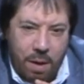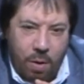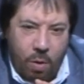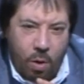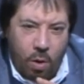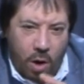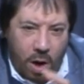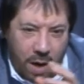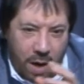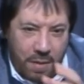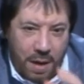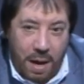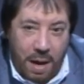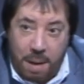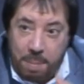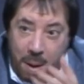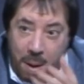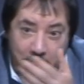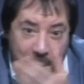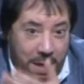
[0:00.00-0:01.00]
وهذا
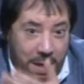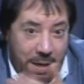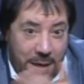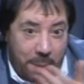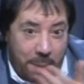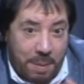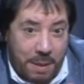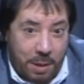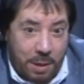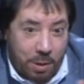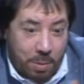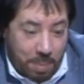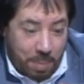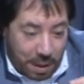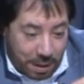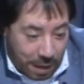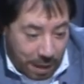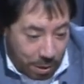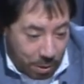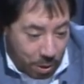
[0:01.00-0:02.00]
امام الاعلام اقول لكم
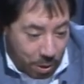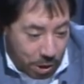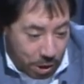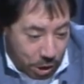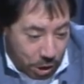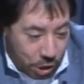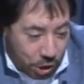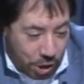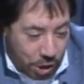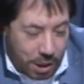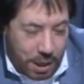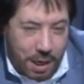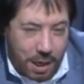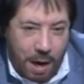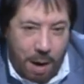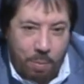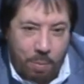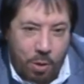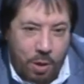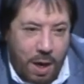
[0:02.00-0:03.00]
قالوا لي تجي
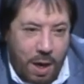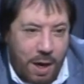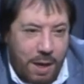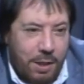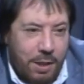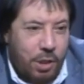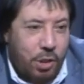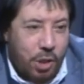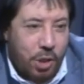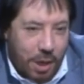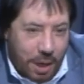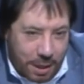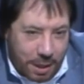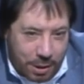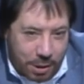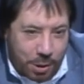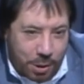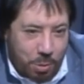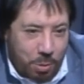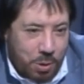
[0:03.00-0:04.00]
الى مكان يجي
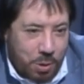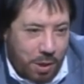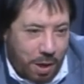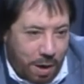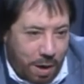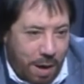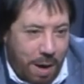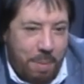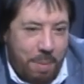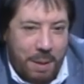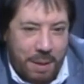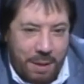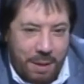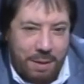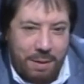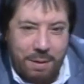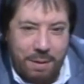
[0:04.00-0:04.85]
رئيس الوزراء ابدا